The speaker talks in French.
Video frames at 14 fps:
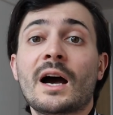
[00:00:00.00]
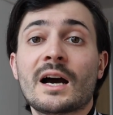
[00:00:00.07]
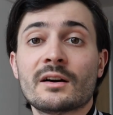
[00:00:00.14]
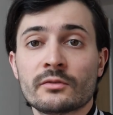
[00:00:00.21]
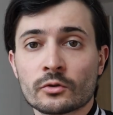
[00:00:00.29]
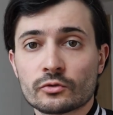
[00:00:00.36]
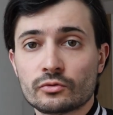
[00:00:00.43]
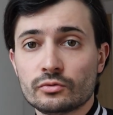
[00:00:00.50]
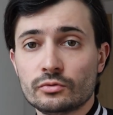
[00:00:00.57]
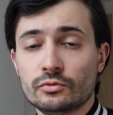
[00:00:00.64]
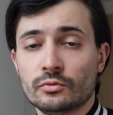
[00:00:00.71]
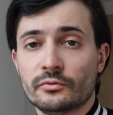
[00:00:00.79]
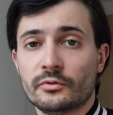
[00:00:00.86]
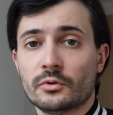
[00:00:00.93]
avant tout
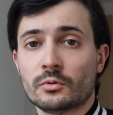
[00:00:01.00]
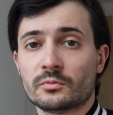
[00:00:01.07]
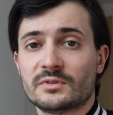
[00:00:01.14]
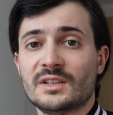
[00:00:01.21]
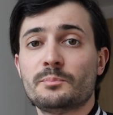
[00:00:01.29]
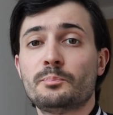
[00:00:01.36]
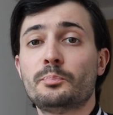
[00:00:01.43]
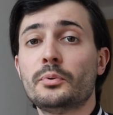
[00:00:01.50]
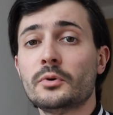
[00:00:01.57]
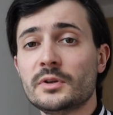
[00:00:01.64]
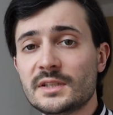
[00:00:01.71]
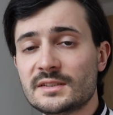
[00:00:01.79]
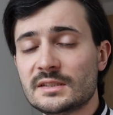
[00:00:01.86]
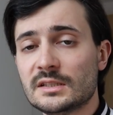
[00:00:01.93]
d'une volonté
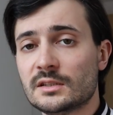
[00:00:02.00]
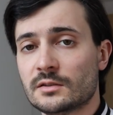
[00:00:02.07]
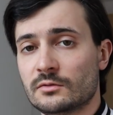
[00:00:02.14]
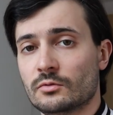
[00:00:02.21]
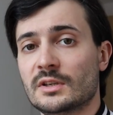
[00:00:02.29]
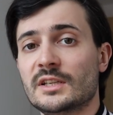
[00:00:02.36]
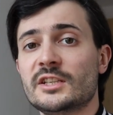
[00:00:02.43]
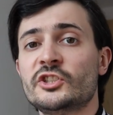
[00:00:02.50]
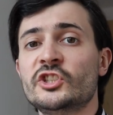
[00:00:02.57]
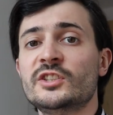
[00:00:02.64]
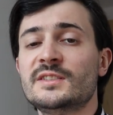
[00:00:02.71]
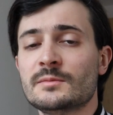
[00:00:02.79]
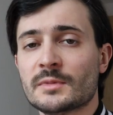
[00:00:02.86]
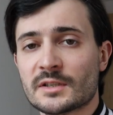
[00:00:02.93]
politique de
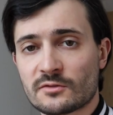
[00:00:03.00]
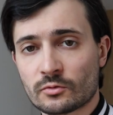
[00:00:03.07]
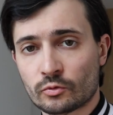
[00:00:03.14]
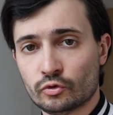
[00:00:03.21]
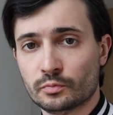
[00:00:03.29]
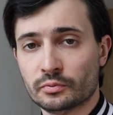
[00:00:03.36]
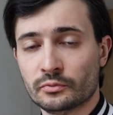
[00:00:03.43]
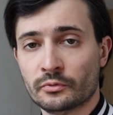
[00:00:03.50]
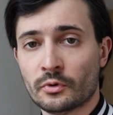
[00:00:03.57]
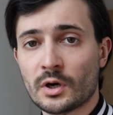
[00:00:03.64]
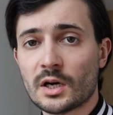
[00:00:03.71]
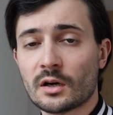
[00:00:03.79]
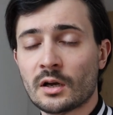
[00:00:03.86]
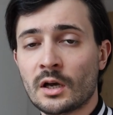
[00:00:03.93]
légitimation du
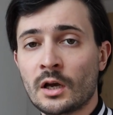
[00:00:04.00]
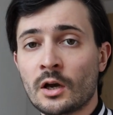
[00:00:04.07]
pouvoir,